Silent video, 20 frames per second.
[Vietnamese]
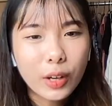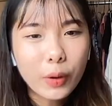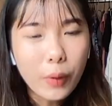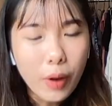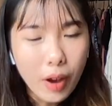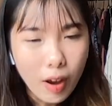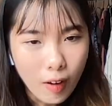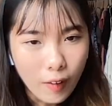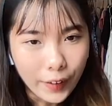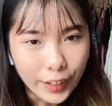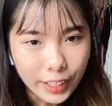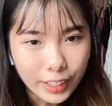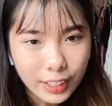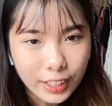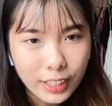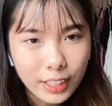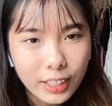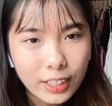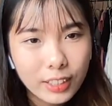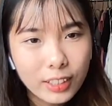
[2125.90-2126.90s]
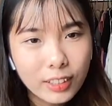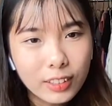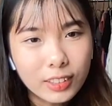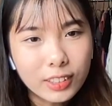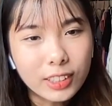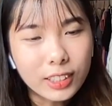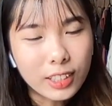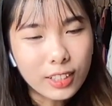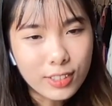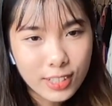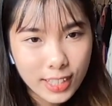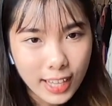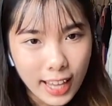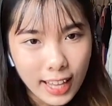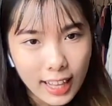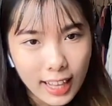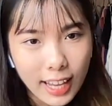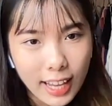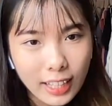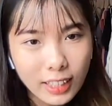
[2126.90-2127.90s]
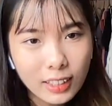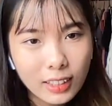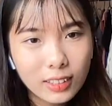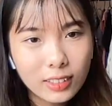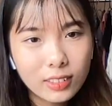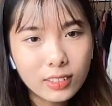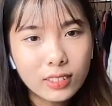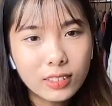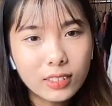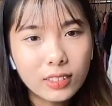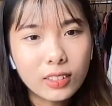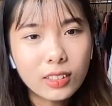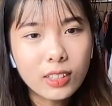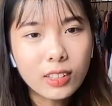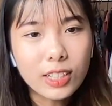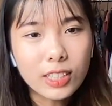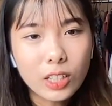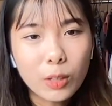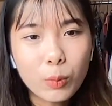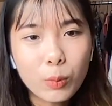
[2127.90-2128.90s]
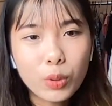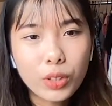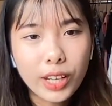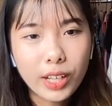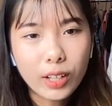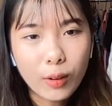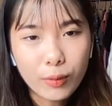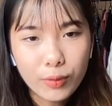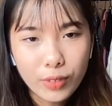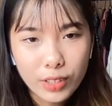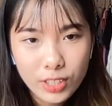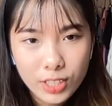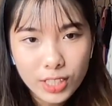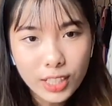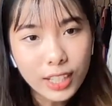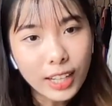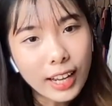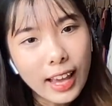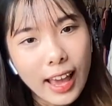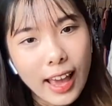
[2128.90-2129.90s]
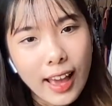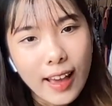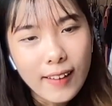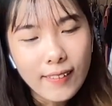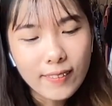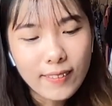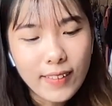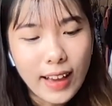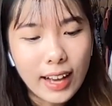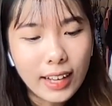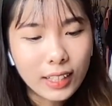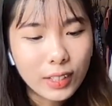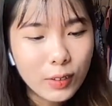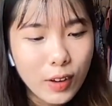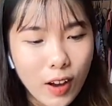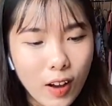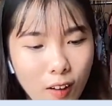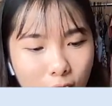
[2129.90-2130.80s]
câu hỏi được gửi từ Scarlett từ người trong môn nghề confession và câu